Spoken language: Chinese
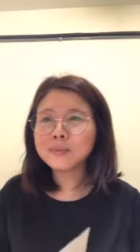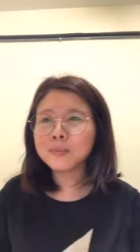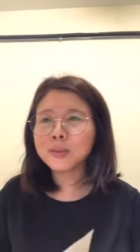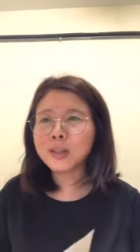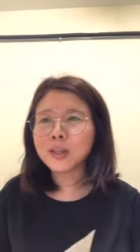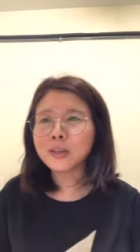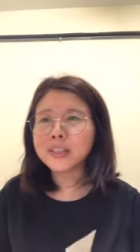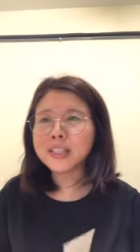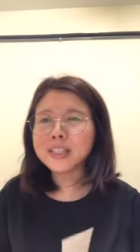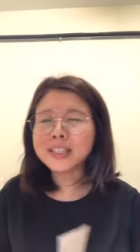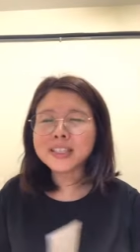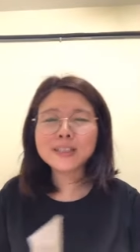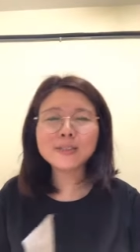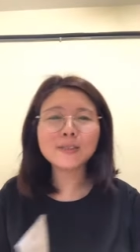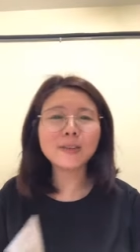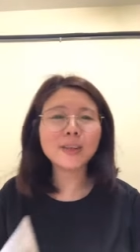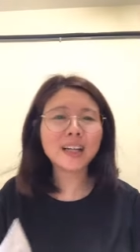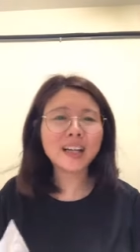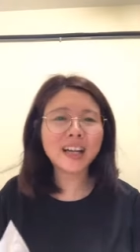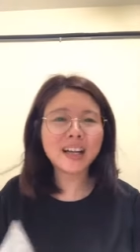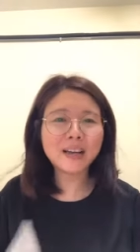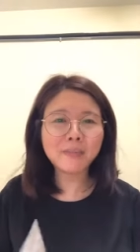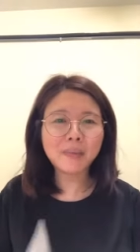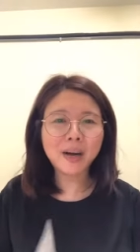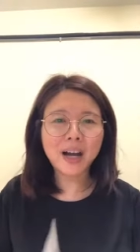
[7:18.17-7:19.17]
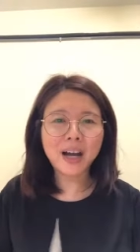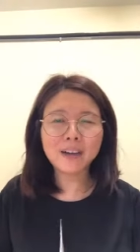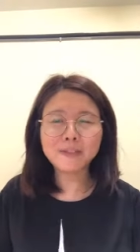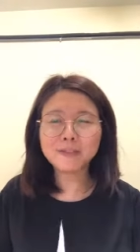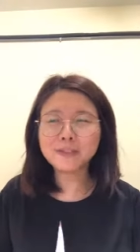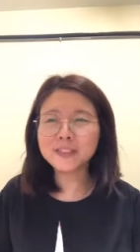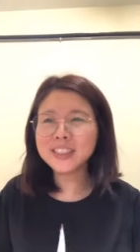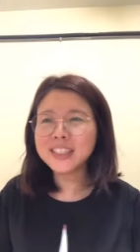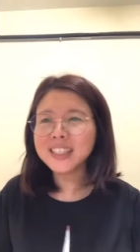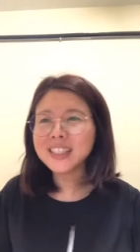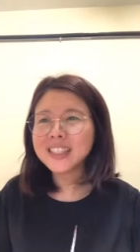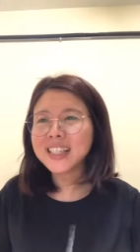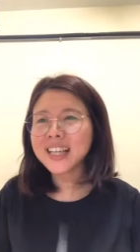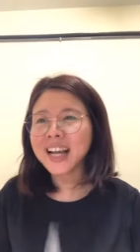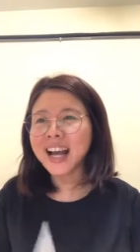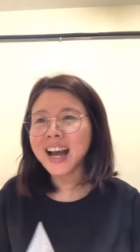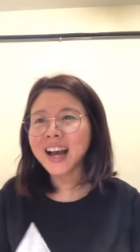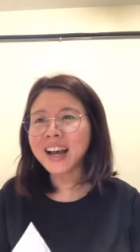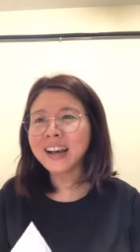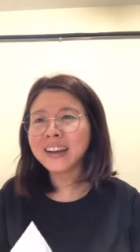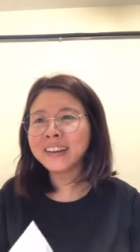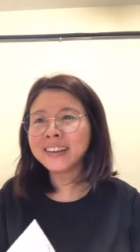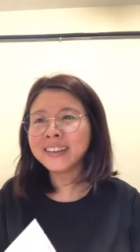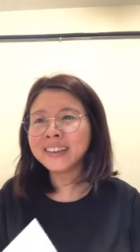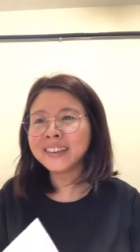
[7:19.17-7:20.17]
不好意思，我刚才把它分
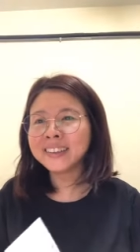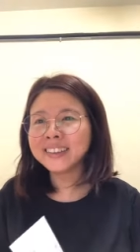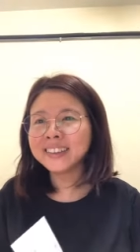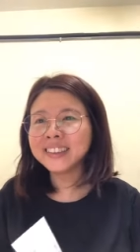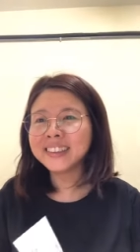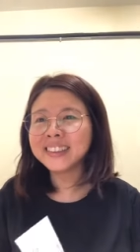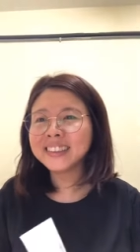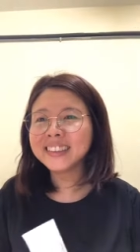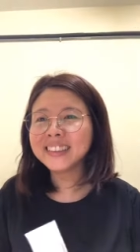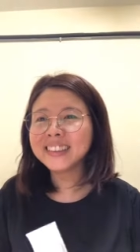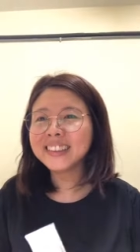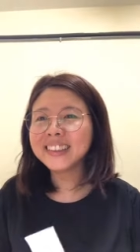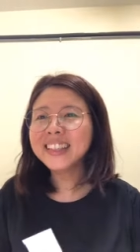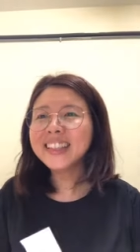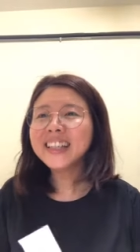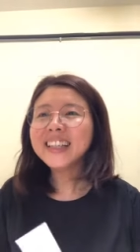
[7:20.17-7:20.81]
开了。